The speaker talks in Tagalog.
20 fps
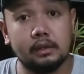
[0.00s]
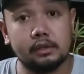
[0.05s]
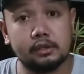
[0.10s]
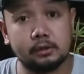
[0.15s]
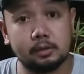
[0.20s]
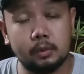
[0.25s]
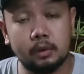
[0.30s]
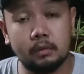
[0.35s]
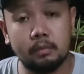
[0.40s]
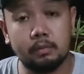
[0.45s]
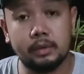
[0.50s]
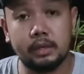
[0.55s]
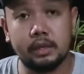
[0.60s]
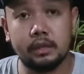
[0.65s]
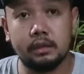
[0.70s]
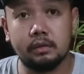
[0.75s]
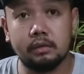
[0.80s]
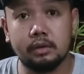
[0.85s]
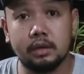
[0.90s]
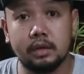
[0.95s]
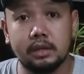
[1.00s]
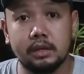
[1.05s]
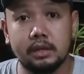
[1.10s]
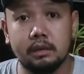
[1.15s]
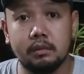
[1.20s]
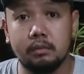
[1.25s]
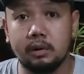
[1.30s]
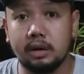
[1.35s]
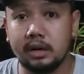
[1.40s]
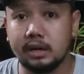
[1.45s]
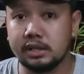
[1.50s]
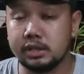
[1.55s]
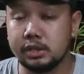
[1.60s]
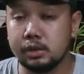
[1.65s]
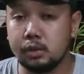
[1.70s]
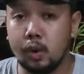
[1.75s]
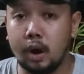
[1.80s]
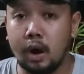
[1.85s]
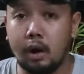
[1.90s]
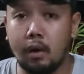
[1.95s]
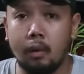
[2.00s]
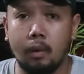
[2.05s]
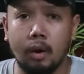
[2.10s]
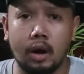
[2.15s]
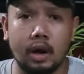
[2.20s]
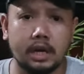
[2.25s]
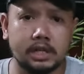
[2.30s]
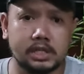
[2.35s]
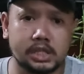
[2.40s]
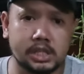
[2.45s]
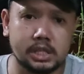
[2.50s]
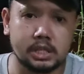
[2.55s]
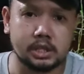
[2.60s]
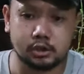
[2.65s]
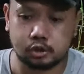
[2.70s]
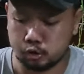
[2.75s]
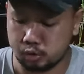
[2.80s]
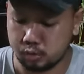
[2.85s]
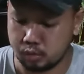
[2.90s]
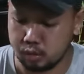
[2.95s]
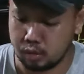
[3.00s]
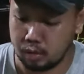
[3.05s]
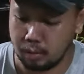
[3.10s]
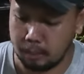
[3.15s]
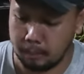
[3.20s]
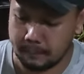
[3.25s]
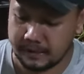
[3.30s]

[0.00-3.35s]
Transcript: Small breed tulad ng mga chihuahua, shih tzu,